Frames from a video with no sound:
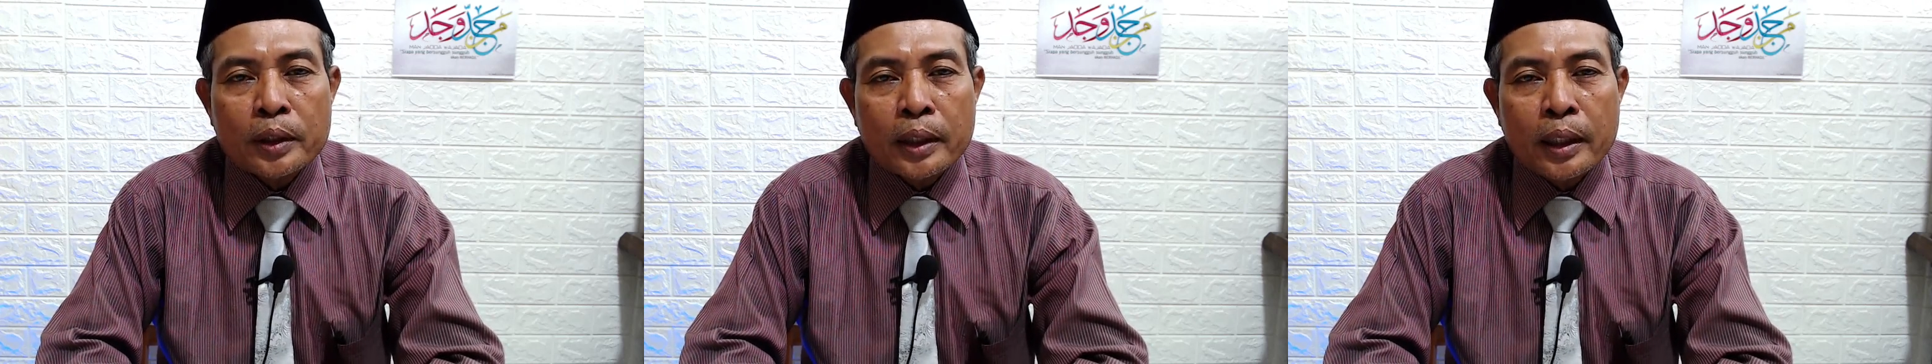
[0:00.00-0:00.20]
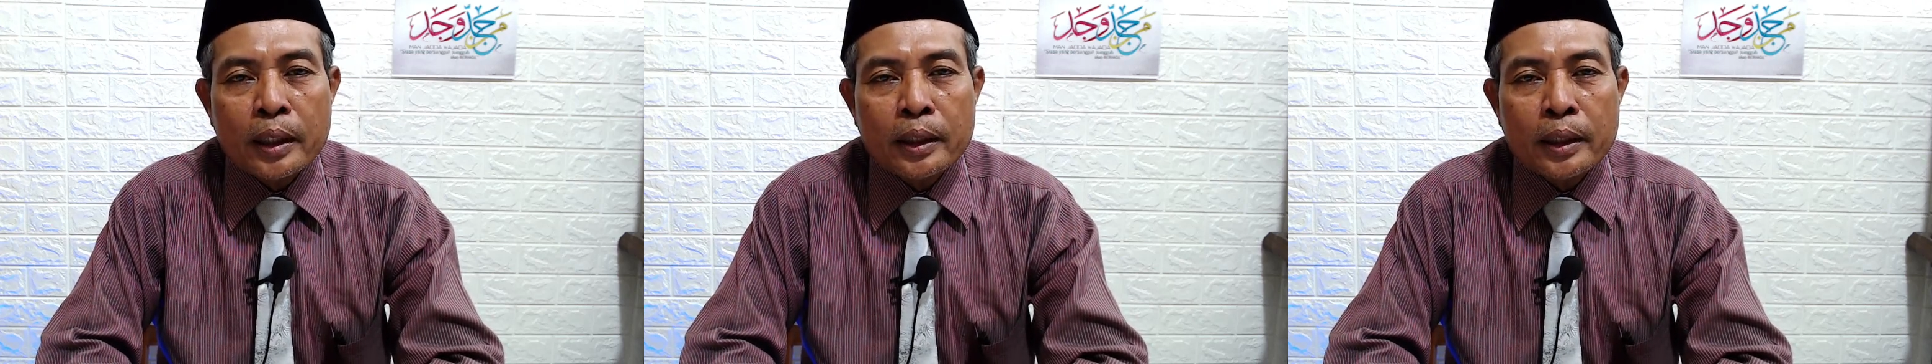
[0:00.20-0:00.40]

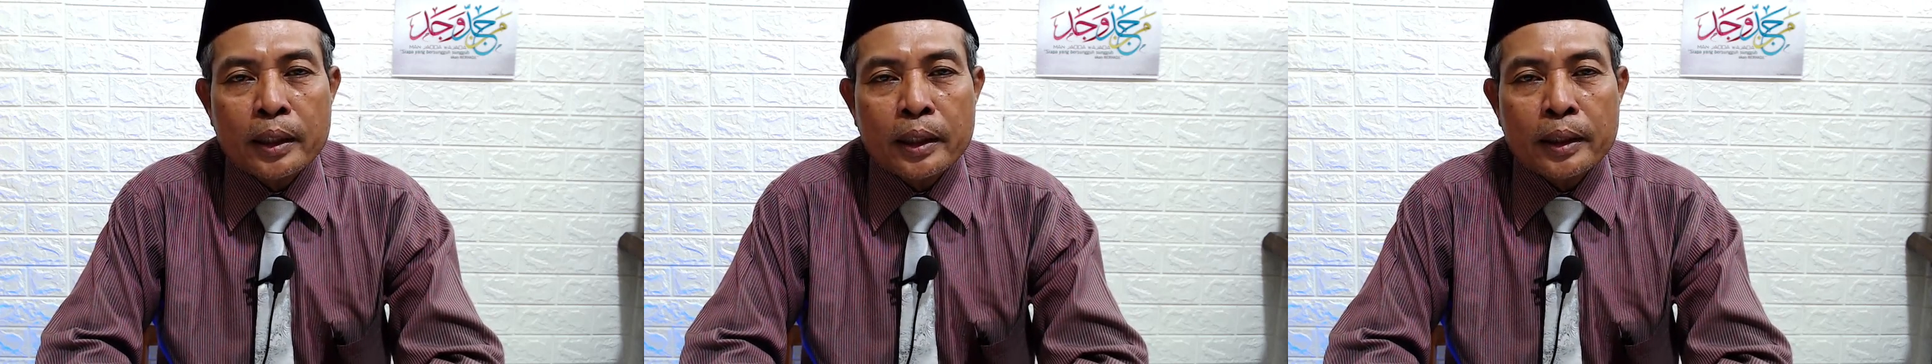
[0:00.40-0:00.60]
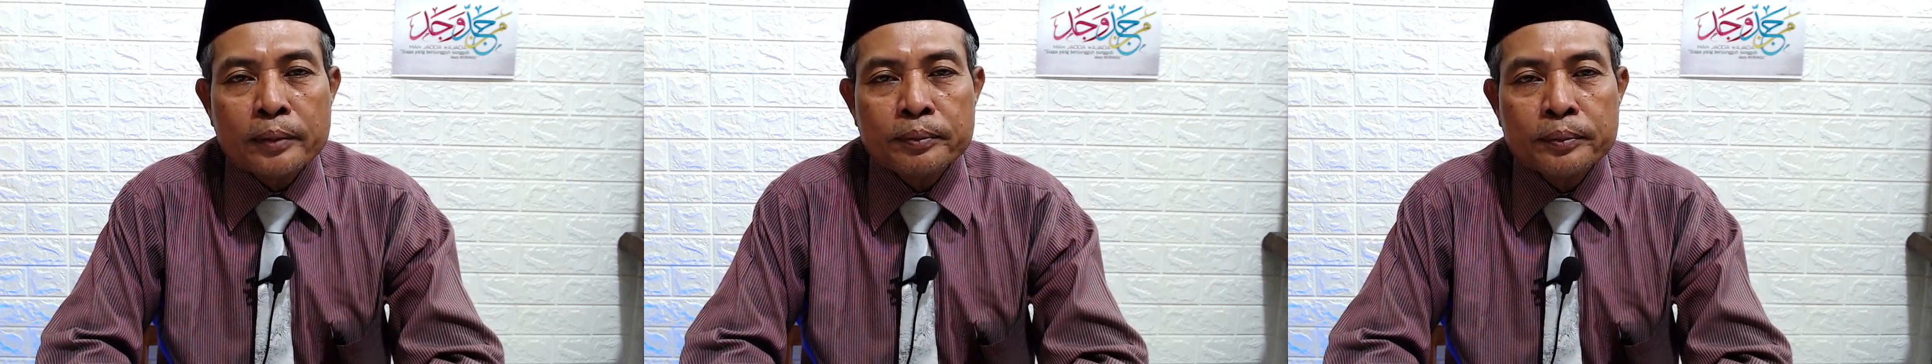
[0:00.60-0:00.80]

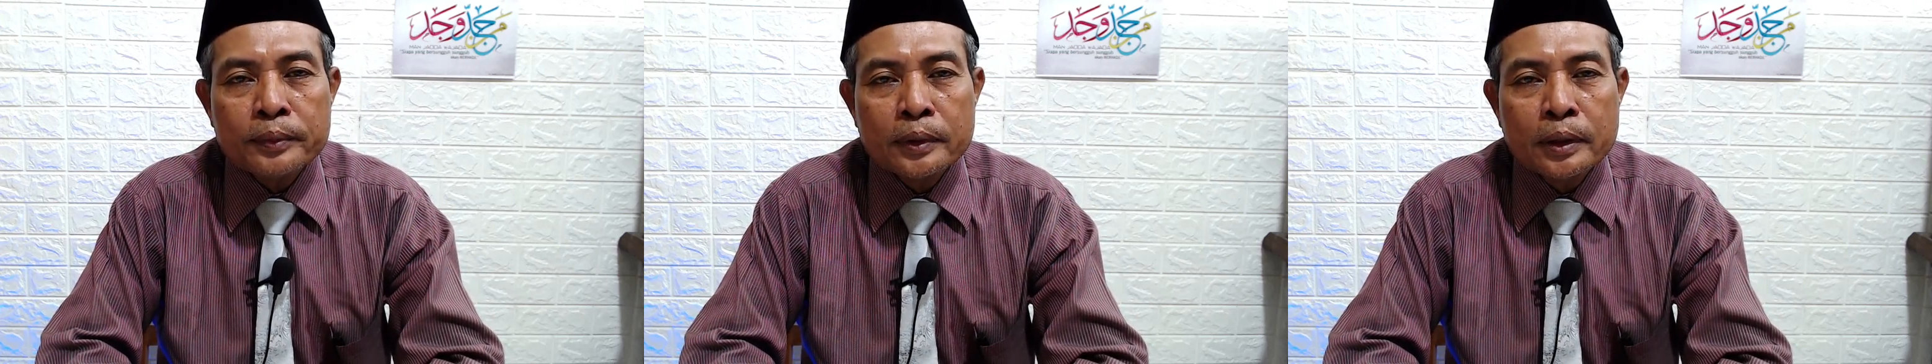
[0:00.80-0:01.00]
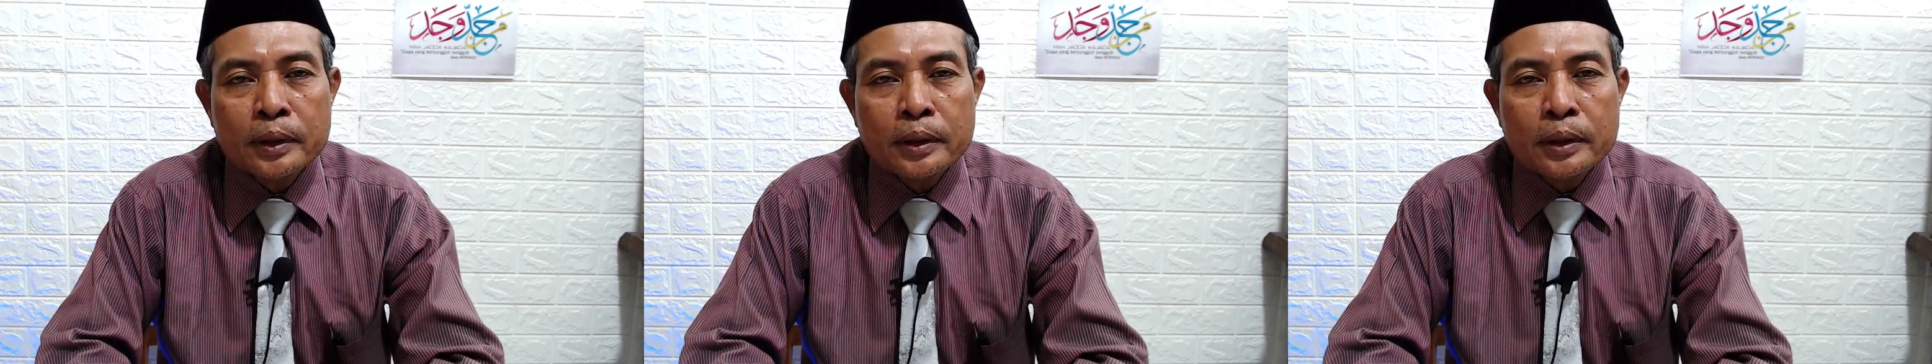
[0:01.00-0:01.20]
ta'ala
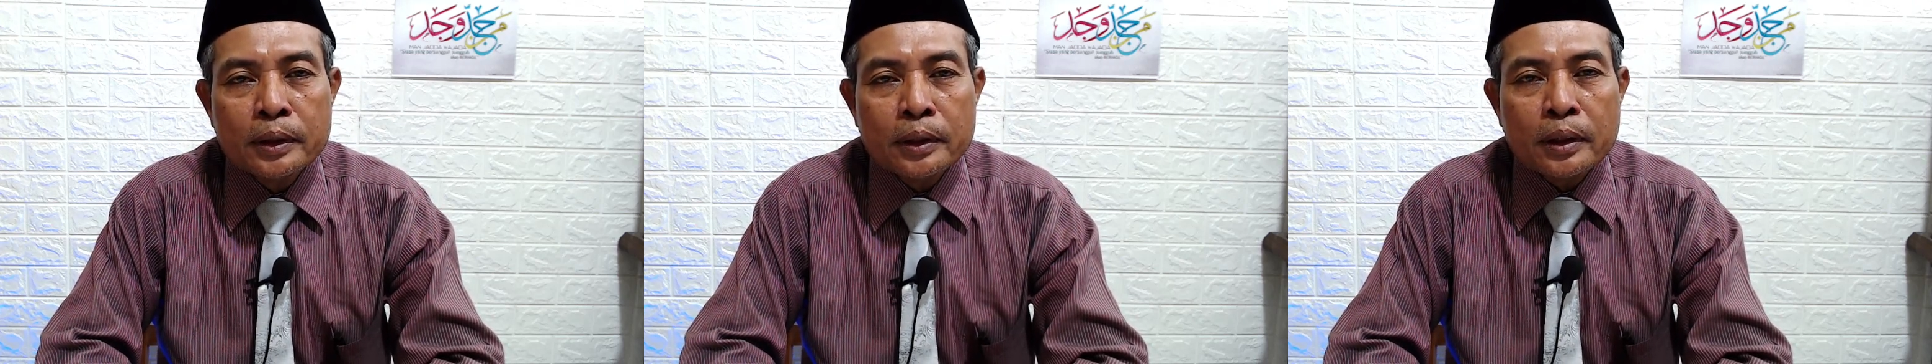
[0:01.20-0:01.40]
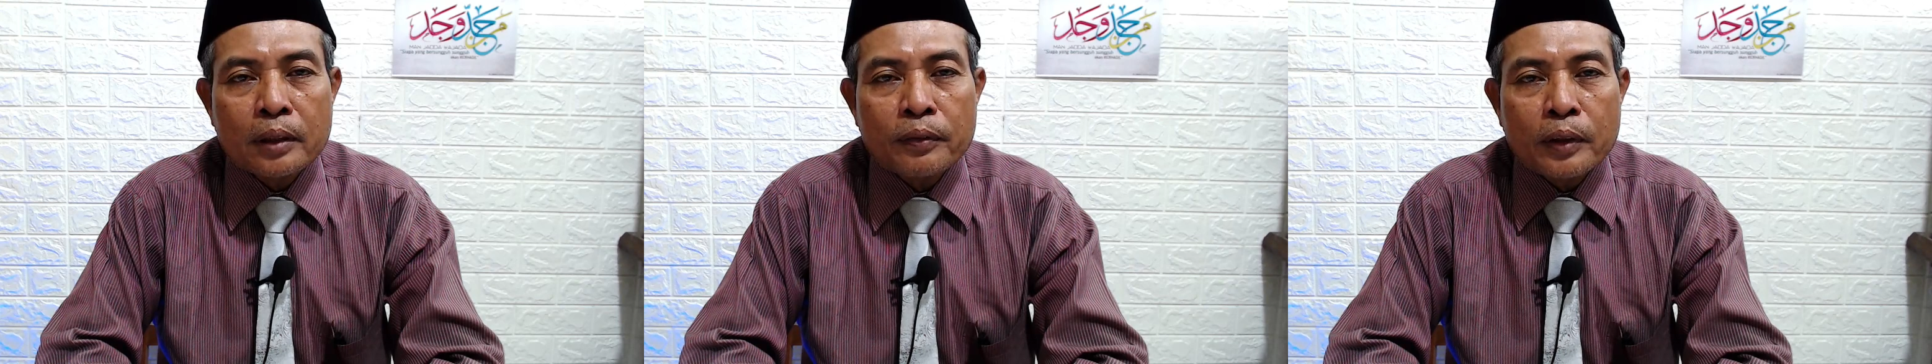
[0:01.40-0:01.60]

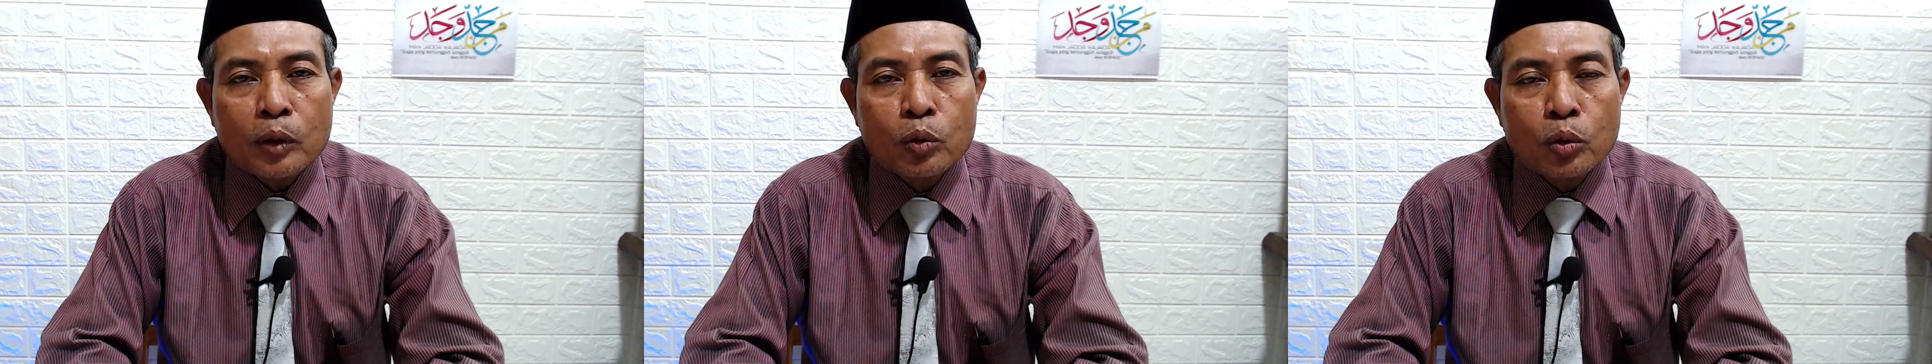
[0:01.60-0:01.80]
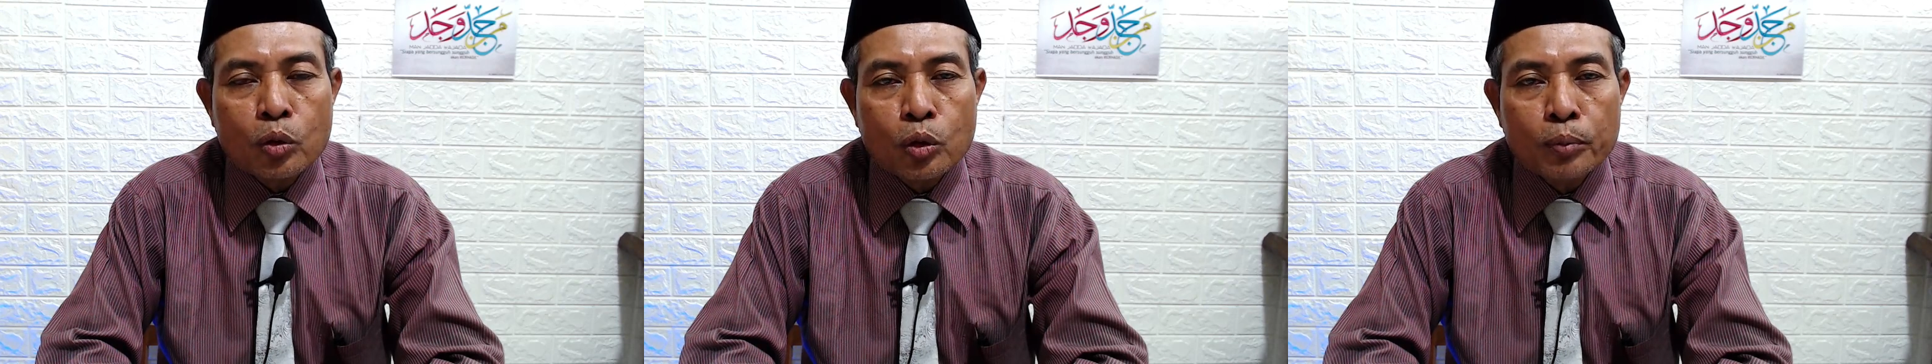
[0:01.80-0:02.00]

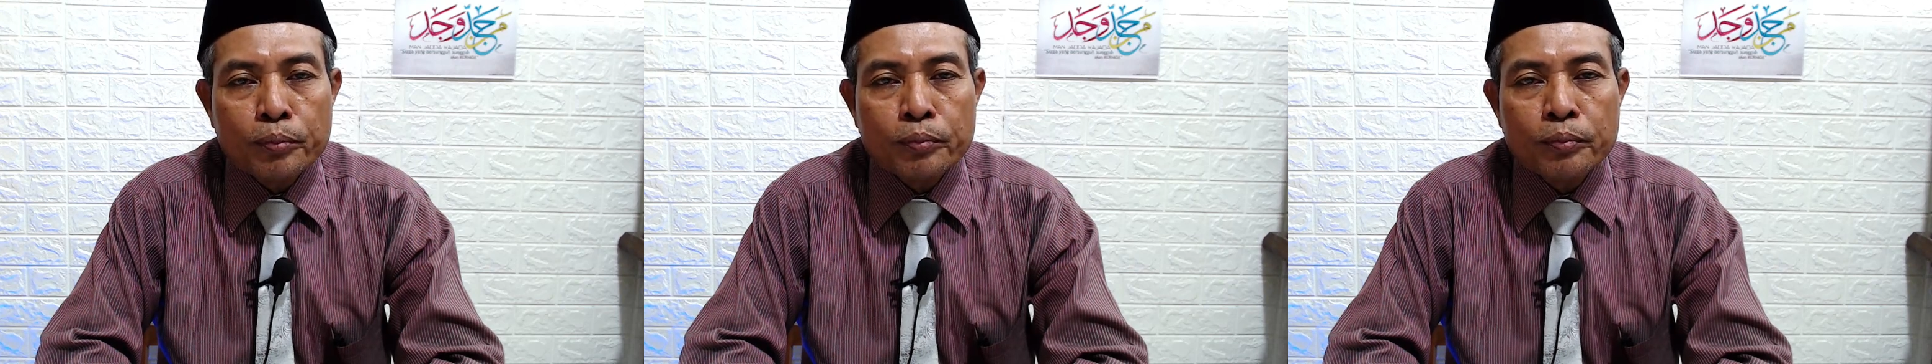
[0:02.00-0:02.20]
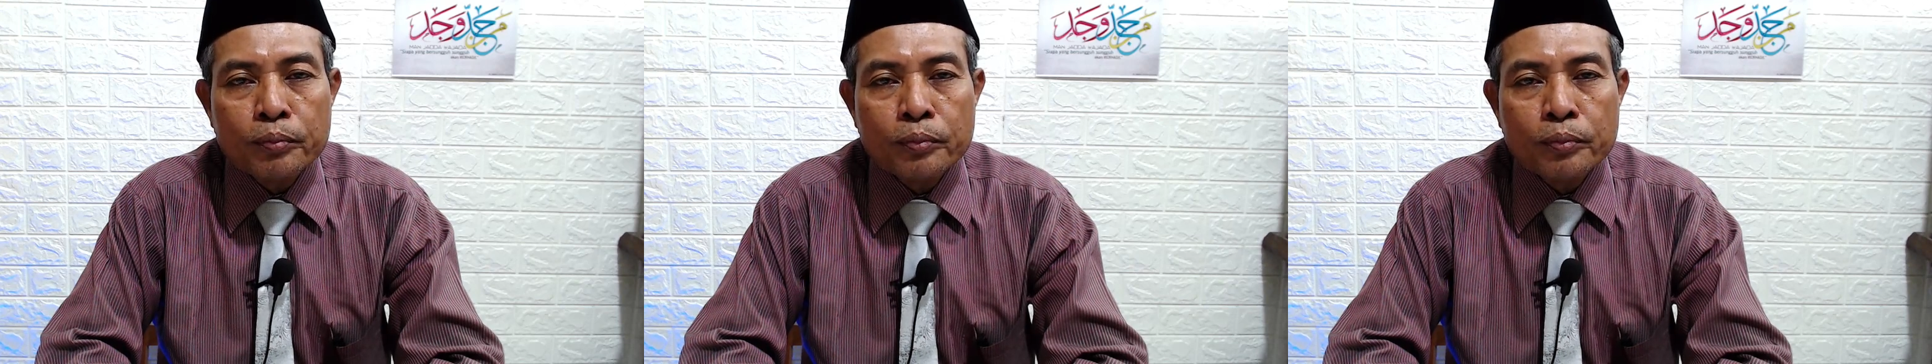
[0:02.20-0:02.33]
yakhfadukum